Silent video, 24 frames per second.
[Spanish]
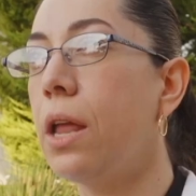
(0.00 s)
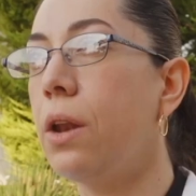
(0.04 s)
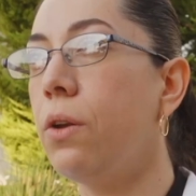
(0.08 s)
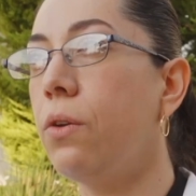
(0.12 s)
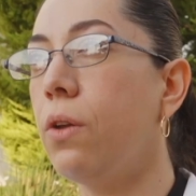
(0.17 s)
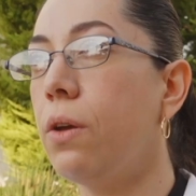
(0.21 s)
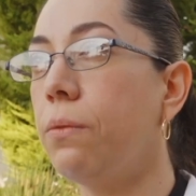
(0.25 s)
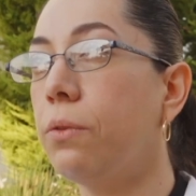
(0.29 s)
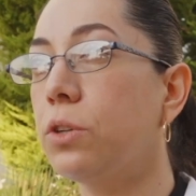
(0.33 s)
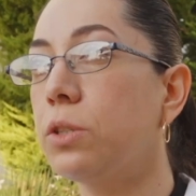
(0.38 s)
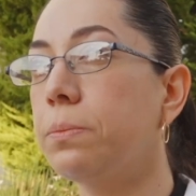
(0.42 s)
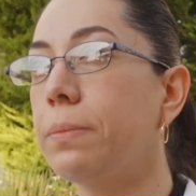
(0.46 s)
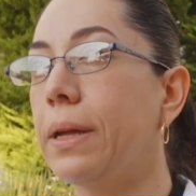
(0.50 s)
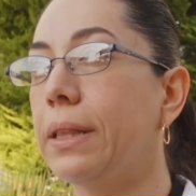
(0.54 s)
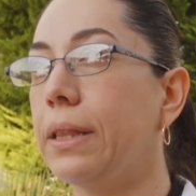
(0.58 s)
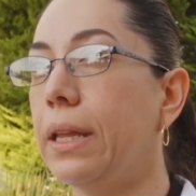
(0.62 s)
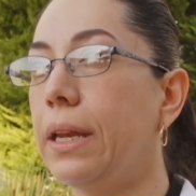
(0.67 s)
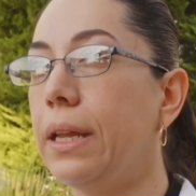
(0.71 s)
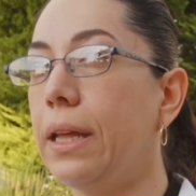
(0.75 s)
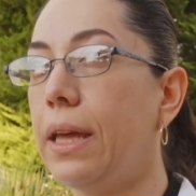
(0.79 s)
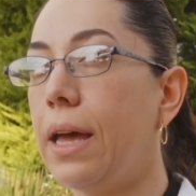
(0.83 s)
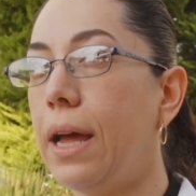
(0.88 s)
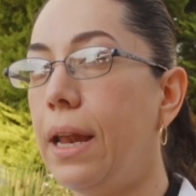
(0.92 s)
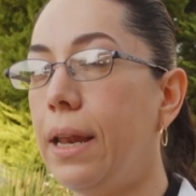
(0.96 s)
nuevos
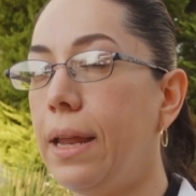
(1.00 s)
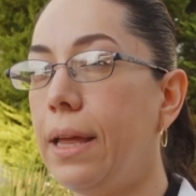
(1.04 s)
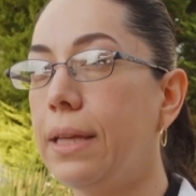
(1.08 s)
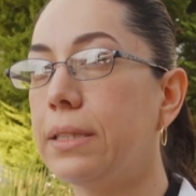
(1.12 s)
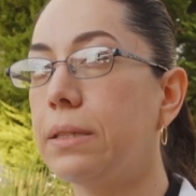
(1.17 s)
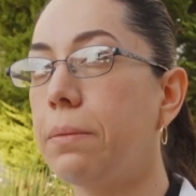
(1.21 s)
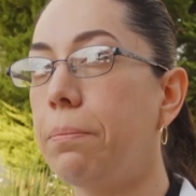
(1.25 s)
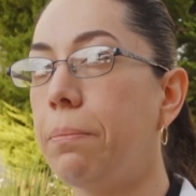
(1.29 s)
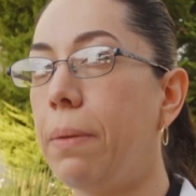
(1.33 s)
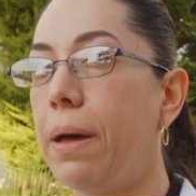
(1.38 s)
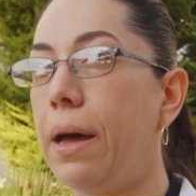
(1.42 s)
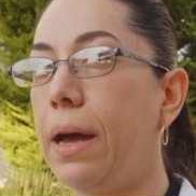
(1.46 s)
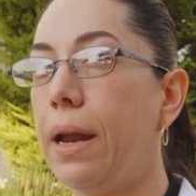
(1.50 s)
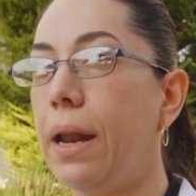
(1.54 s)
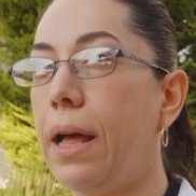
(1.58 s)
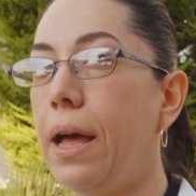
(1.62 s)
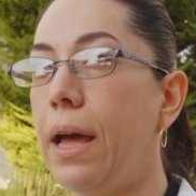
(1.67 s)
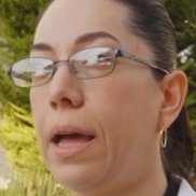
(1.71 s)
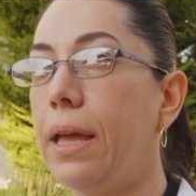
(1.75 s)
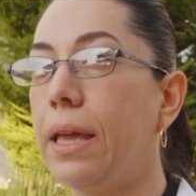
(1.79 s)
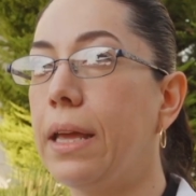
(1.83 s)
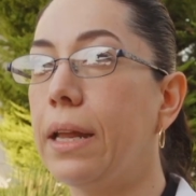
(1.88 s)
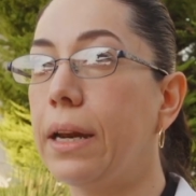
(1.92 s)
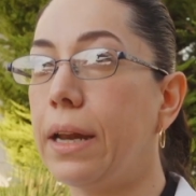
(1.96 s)
materiales
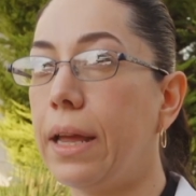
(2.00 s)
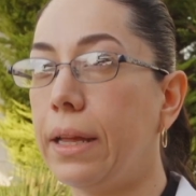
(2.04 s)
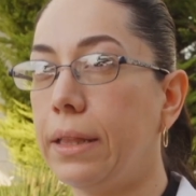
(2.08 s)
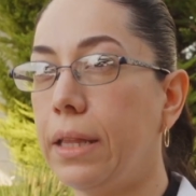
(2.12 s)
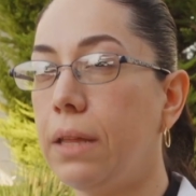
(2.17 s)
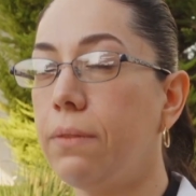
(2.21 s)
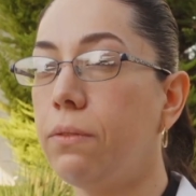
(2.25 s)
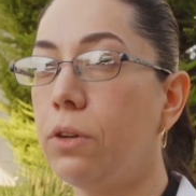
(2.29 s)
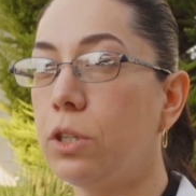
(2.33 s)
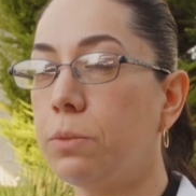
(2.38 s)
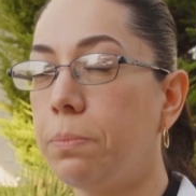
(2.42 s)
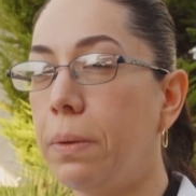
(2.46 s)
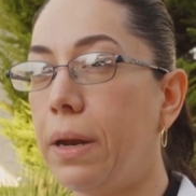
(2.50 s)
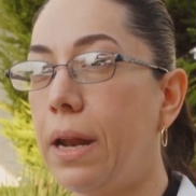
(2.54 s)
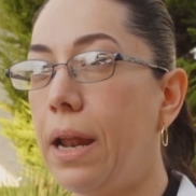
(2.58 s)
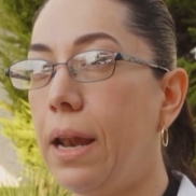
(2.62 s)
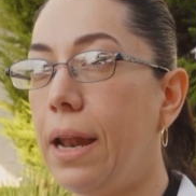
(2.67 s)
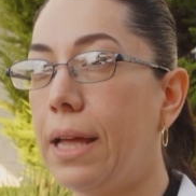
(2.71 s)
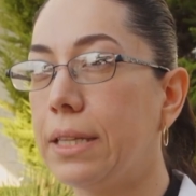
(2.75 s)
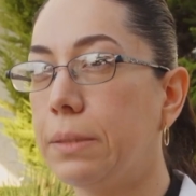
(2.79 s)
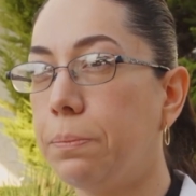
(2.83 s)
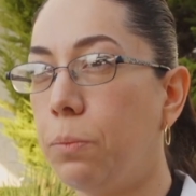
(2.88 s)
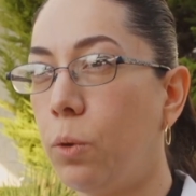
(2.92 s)
para, y reactivos para las